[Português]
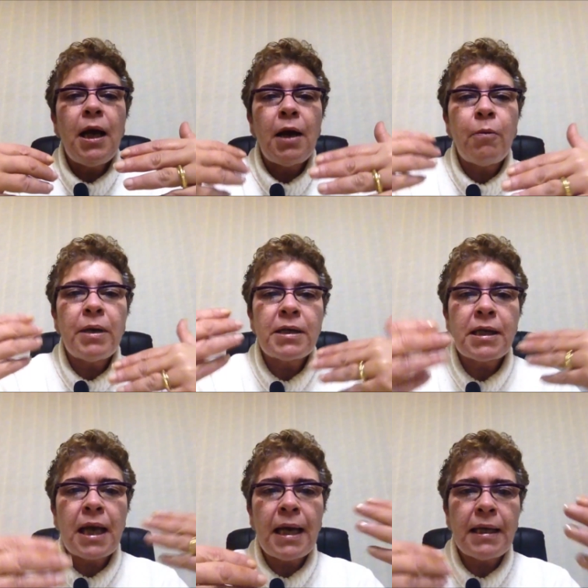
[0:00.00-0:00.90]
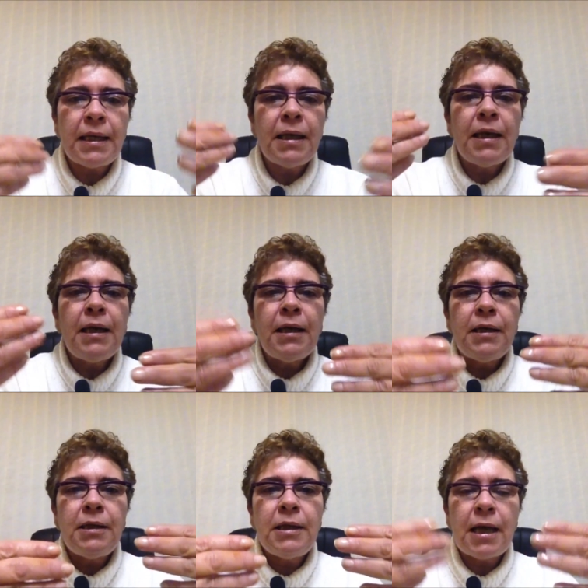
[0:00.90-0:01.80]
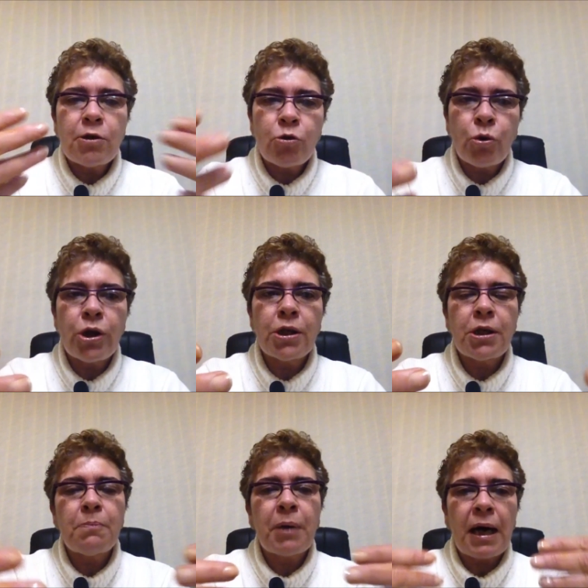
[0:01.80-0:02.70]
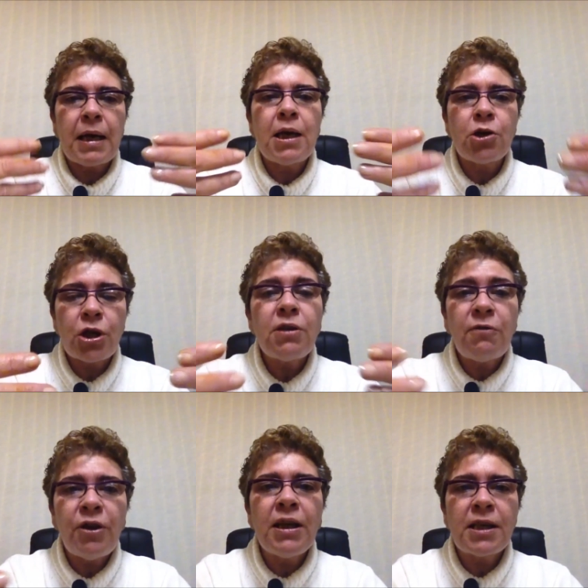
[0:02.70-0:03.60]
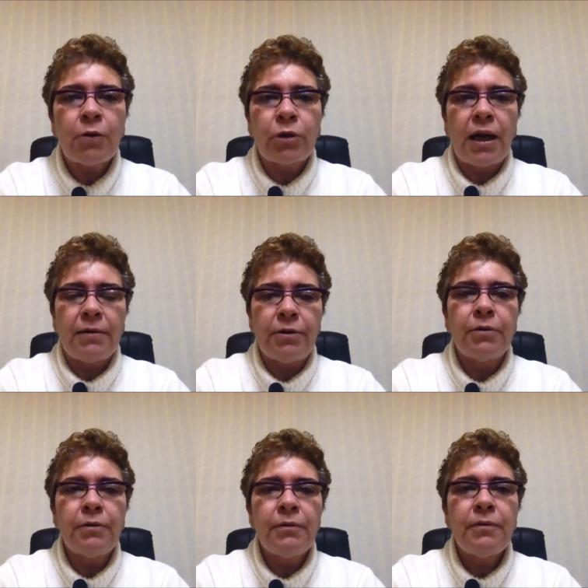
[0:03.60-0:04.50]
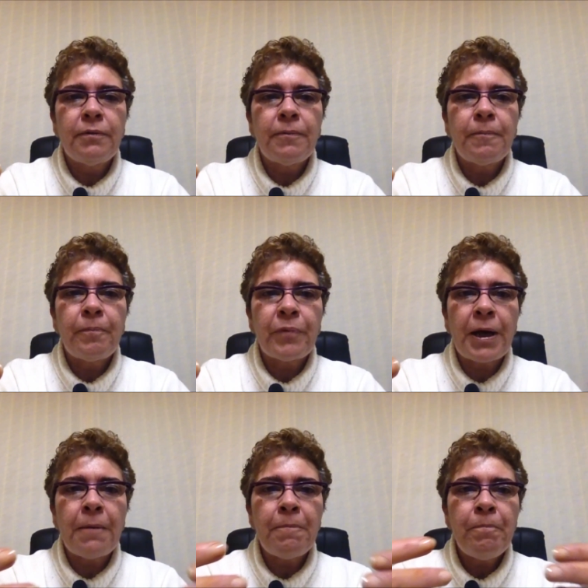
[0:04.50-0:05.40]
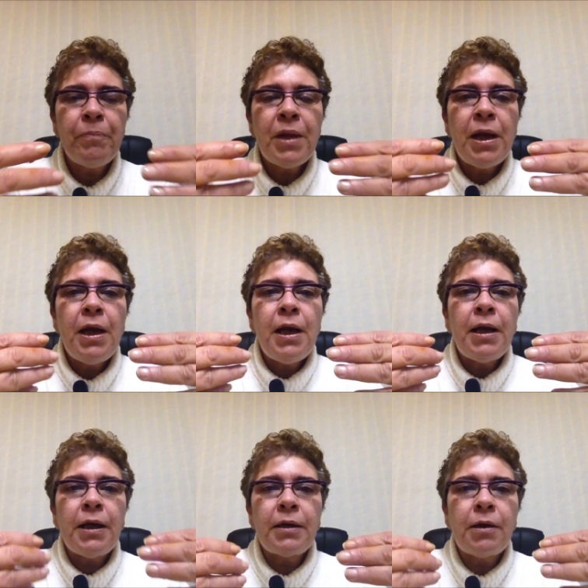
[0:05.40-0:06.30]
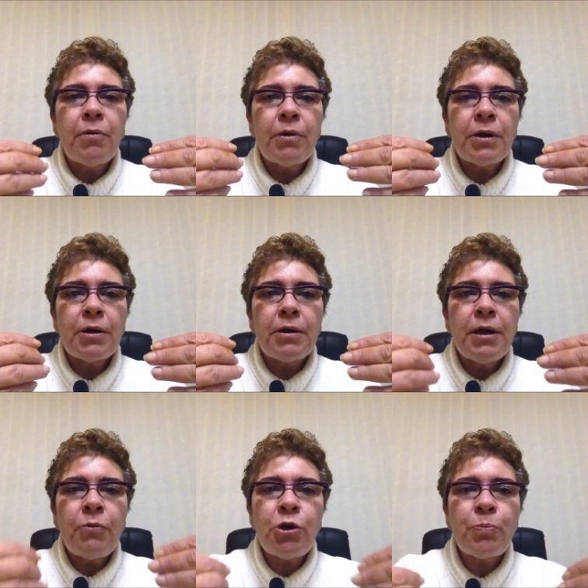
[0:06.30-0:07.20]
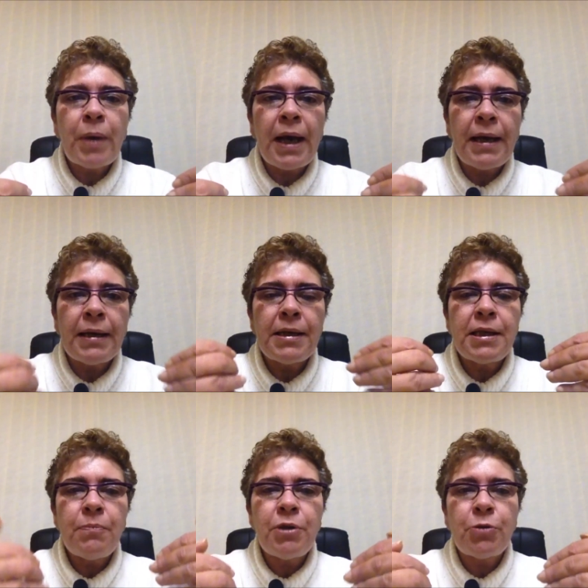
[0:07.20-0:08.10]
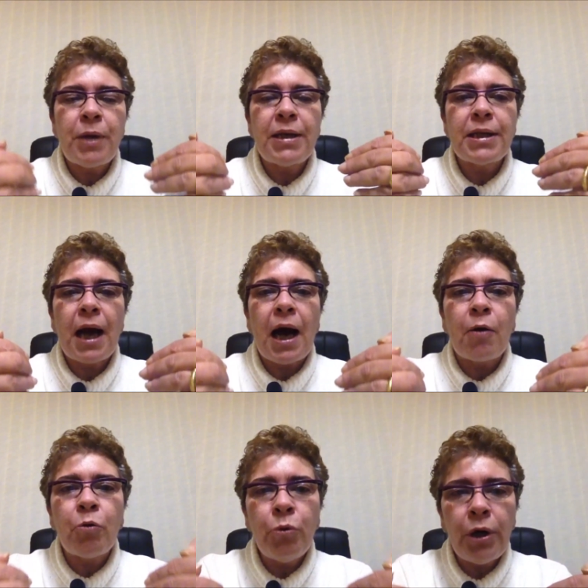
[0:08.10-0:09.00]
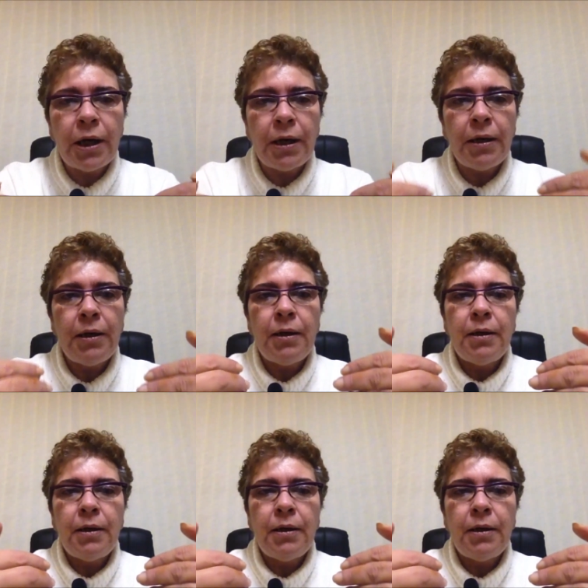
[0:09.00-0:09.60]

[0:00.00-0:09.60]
é uma série de ações para que a gente fique saudável. Né? Então, não esperem simplesmente a cura